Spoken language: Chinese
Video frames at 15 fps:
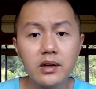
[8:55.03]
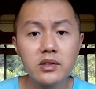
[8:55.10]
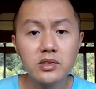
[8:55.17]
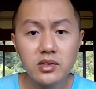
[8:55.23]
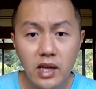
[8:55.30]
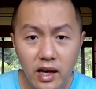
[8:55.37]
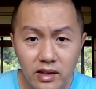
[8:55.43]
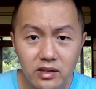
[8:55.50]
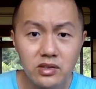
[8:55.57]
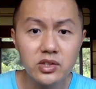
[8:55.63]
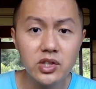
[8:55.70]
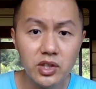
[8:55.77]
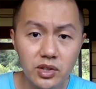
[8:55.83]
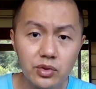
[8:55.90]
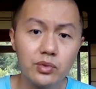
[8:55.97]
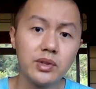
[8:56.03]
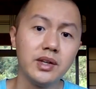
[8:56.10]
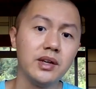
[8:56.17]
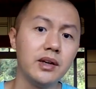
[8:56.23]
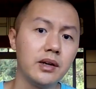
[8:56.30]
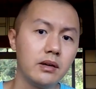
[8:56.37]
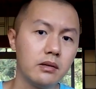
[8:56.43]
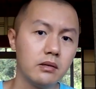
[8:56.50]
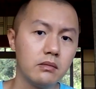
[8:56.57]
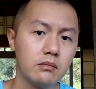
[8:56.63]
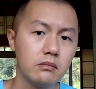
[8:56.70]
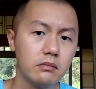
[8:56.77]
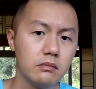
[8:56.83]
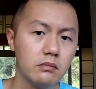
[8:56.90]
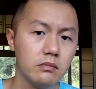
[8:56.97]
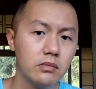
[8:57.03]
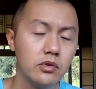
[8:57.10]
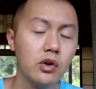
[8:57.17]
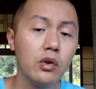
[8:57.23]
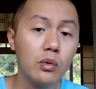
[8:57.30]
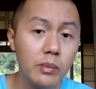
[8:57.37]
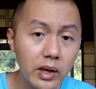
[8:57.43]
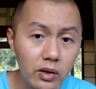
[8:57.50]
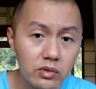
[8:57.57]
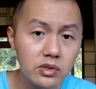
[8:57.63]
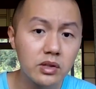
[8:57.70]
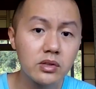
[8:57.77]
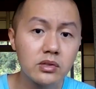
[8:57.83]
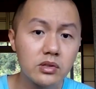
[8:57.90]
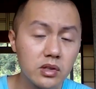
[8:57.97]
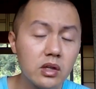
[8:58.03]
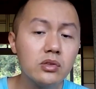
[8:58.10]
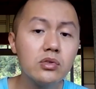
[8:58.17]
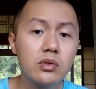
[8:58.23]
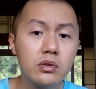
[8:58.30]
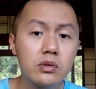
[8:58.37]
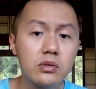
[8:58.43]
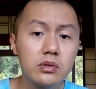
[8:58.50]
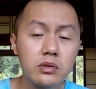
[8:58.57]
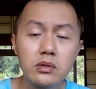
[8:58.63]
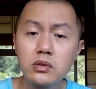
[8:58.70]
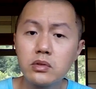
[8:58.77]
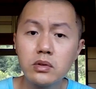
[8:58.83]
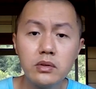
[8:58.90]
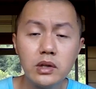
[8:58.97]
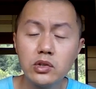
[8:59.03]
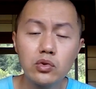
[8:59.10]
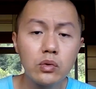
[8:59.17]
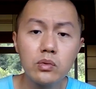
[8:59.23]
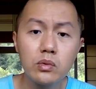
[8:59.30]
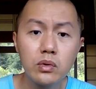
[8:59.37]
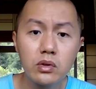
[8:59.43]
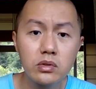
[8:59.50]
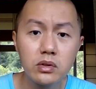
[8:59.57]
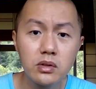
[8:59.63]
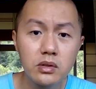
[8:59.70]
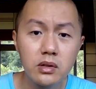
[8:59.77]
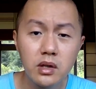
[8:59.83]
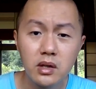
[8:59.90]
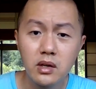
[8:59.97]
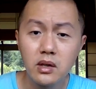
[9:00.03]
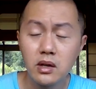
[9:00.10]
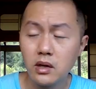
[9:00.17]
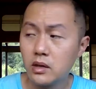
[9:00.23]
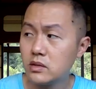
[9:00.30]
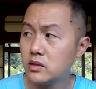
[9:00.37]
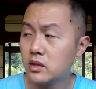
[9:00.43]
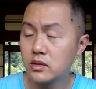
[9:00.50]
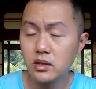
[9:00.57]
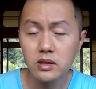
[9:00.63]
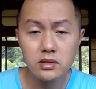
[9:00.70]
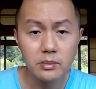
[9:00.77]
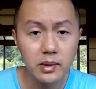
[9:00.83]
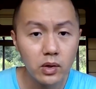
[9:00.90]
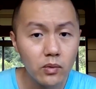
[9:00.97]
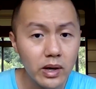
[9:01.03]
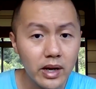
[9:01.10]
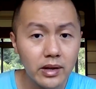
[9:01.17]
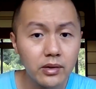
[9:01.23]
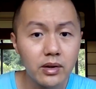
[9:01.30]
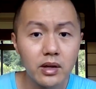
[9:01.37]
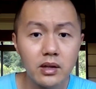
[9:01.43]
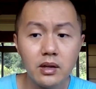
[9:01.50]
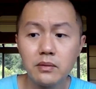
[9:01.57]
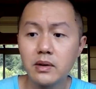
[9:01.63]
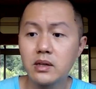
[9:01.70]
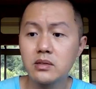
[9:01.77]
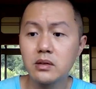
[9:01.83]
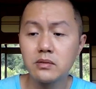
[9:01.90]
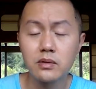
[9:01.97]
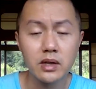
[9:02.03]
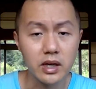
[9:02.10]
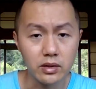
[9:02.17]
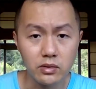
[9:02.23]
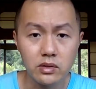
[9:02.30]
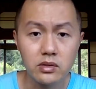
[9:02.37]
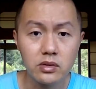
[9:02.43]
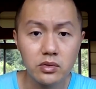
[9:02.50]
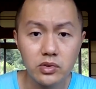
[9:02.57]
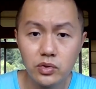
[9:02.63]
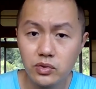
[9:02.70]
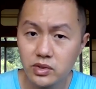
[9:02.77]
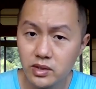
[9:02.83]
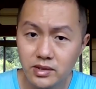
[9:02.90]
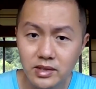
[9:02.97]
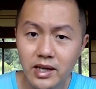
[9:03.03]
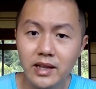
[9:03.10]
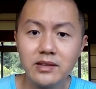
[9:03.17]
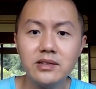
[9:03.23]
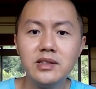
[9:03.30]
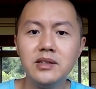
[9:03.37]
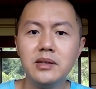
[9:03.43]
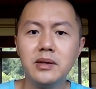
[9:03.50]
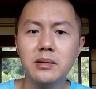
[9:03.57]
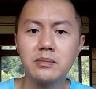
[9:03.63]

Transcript: 趁机就停。有没有这这种就因为中国这？这些什么官员、地方政府，很多时候就是趁机